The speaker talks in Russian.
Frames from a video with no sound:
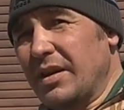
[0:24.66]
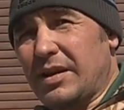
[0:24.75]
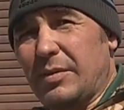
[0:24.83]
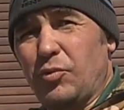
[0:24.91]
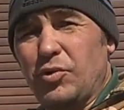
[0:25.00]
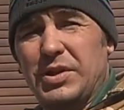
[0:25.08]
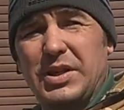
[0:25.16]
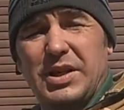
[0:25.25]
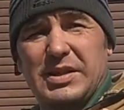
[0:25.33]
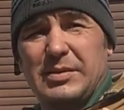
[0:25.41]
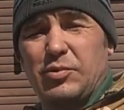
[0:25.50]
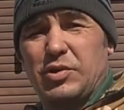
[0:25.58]
Кому
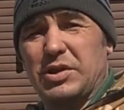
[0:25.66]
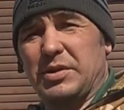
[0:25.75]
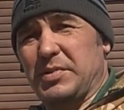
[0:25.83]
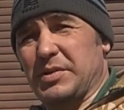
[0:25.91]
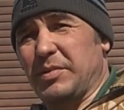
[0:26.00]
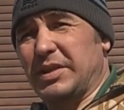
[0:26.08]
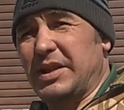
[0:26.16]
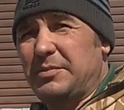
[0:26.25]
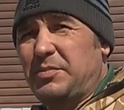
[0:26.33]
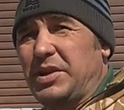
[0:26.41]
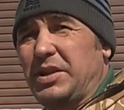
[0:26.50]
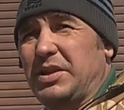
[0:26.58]
интересно, можете посмотреть,
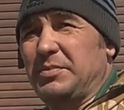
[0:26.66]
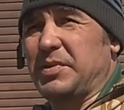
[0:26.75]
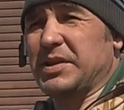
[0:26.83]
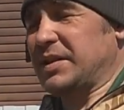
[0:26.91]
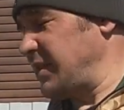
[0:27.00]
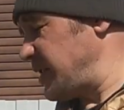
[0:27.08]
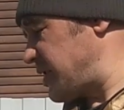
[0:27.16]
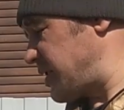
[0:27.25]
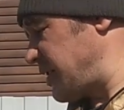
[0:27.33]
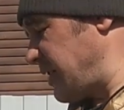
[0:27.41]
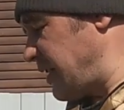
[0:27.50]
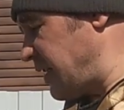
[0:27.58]
перейти по ссылочке.